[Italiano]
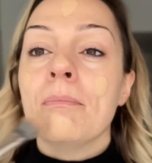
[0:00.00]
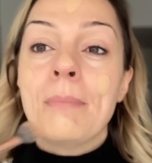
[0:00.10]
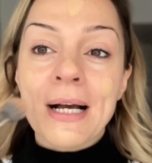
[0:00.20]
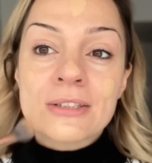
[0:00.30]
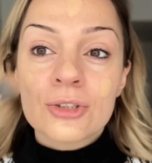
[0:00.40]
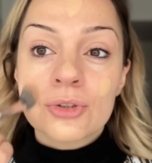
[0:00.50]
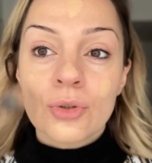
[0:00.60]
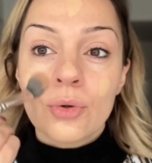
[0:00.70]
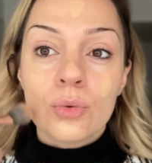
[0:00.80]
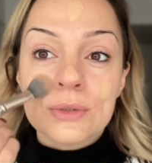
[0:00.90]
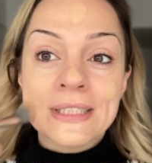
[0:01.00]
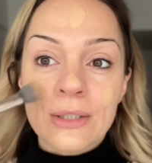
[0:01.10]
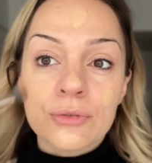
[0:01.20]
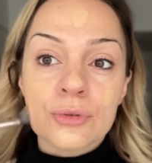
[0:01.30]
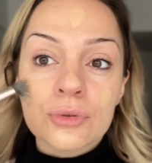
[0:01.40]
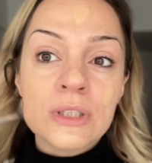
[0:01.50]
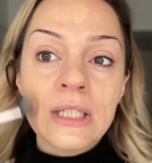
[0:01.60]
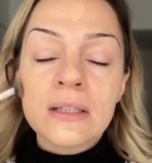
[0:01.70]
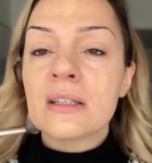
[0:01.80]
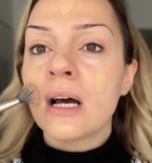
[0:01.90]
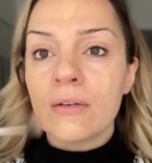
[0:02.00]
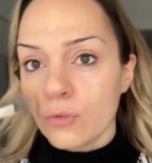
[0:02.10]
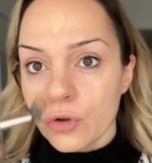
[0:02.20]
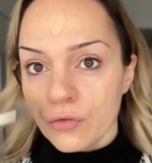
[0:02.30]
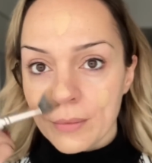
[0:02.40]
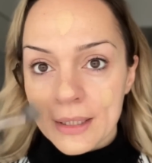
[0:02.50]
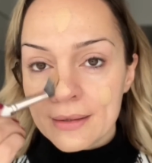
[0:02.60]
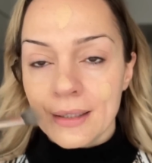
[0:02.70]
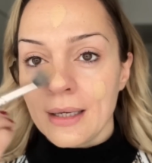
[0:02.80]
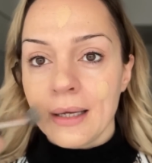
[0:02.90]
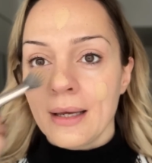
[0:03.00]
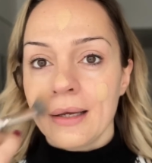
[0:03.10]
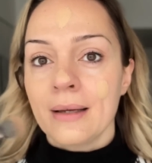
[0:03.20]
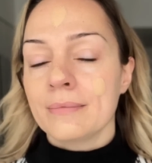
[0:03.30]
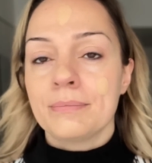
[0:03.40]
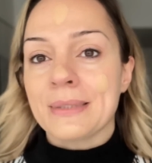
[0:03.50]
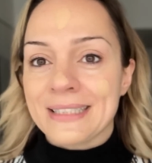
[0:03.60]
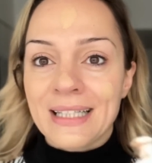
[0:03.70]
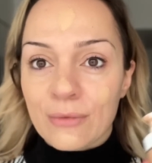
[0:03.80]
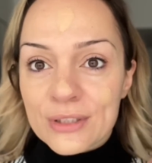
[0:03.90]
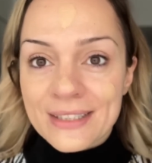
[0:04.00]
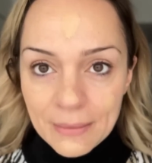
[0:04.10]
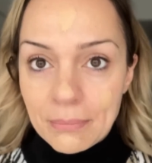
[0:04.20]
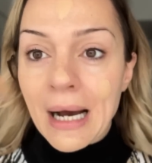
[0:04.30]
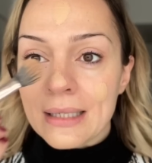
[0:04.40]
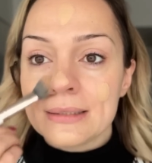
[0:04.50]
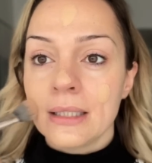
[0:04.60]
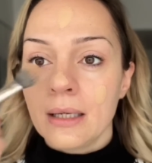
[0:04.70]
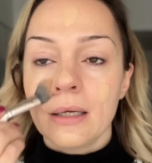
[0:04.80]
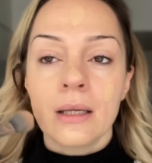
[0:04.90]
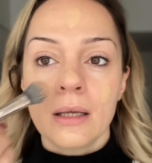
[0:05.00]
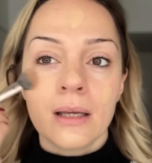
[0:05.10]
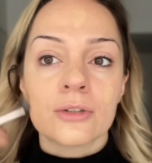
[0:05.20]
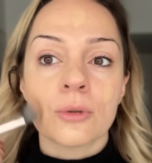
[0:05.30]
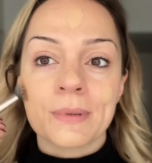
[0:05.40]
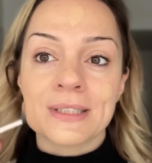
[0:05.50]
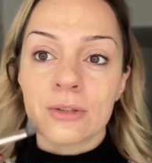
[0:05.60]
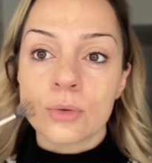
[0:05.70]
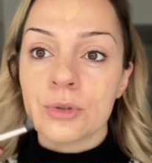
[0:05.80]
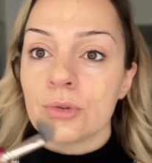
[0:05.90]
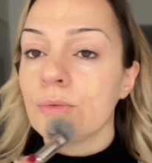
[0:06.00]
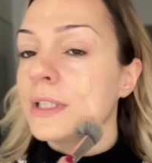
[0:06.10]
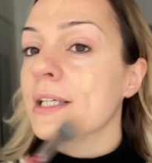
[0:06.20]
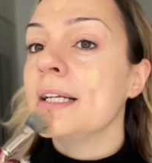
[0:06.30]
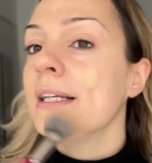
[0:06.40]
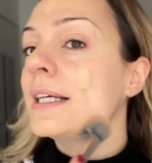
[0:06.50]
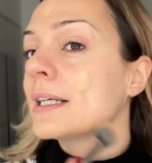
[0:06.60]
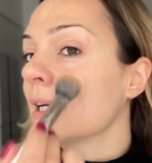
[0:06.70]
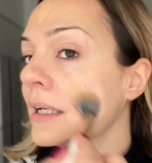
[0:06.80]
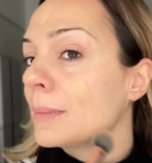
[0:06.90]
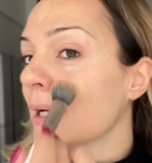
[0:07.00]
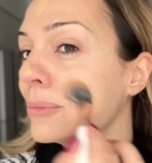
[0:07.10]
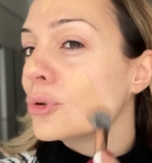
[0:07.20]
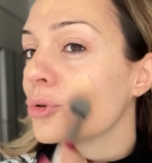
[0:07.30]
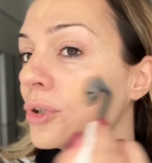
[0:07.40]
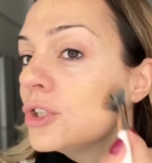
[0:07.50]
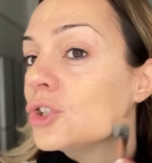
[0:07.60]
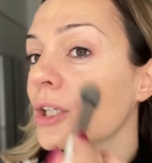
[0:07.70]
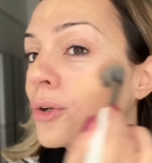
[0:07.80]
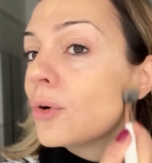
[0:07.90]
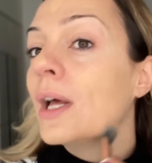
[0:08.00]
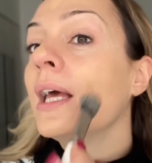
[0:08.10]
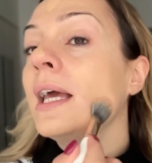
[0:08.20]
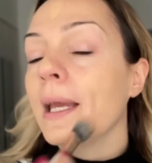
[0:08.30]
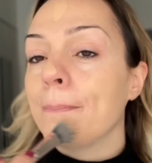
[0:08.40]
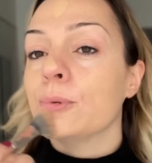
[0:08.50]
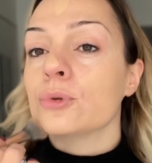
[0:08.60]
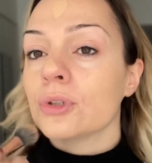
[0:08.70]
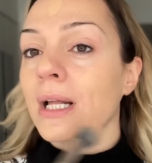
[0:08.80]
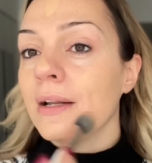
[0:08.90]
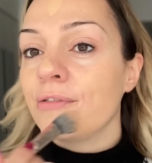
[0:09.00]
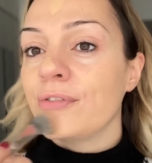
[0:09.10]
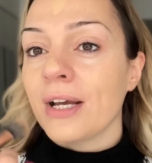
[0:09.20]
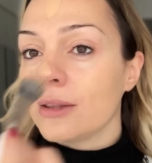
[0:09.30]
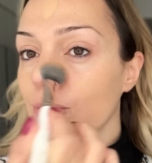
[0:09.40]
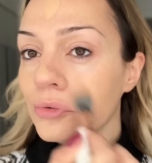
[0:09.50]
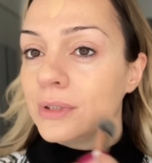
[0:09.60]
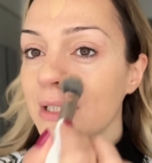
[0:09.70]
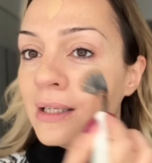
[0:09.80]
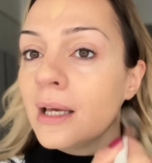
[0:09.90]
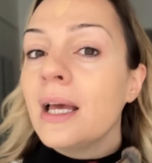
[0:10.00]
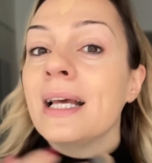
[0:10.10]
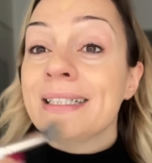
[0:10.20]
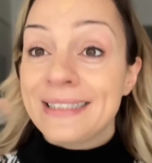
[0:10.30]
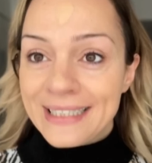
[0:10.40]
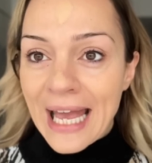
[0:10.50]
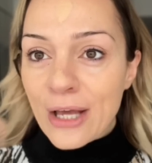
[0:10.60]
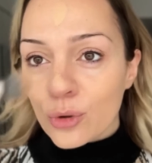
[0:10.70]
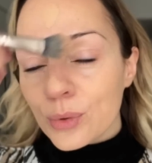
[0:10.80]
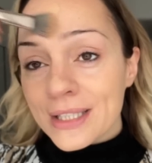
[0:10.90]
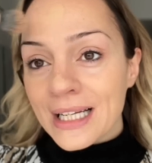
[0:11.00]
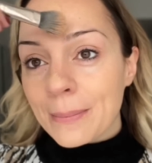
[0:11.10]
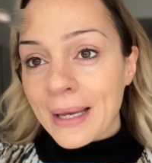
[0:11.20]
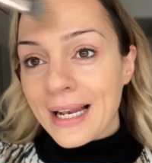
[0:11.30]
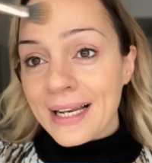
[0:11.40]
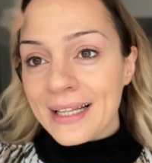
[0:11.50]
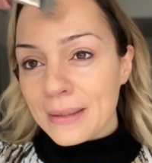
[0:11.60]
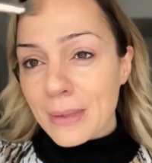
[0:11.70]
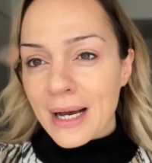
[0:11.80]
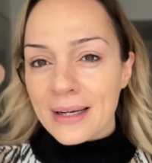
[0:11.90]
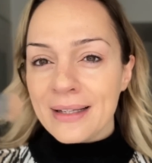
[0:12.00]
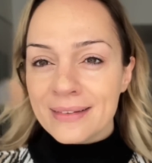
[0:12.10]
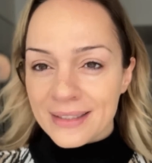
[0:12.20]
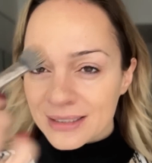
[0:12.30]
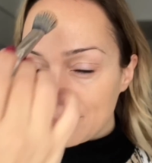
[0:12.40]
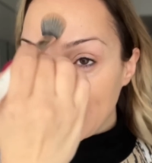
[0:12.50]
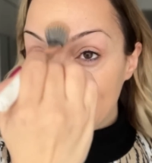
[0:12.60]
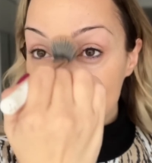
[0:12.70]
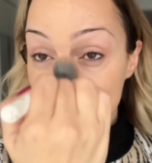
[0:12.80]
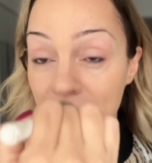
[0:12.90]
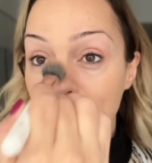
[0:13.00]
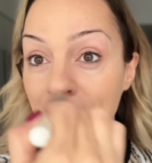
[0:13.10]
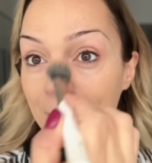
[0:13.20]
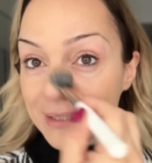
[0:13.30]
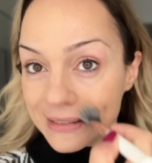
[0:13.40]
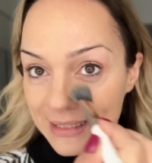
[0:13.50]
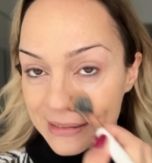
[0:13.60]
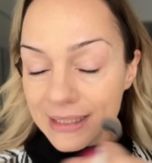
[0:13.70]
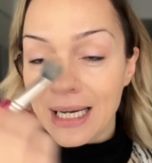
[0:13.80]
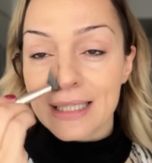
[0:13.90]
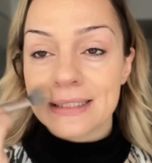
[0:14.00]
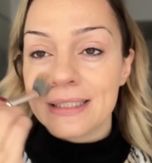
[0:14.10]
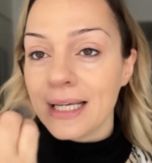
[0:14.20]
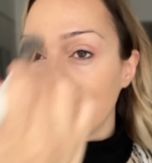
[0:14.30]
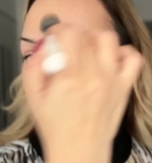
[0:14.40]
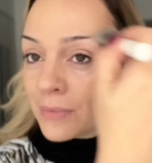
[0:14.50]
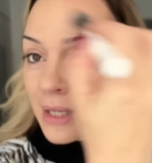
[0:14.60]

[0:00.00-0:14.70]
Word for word: Passo un siero fondotinta, voi ovviamente eh, eh passate la vostra base, eh, sto passando questo qui di Clinique che rimane molto leggero e appunto dall'effetto di siero, quindi la pelle rimane in trasparenza, rimane abbastanza elastica.